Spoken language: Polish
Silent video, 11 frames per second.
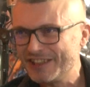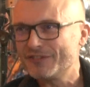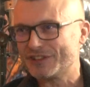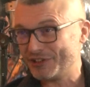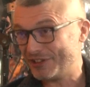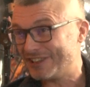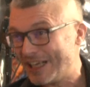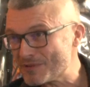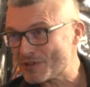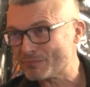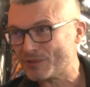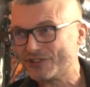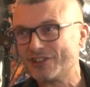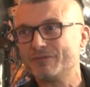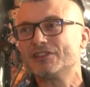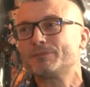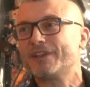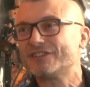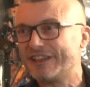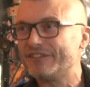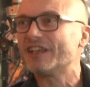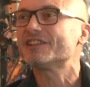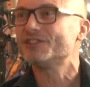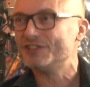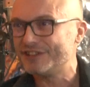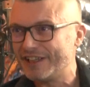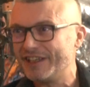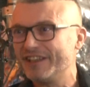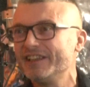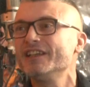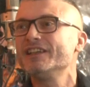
W sensie nam są potrzebne, sprawdzamy jakieś idee,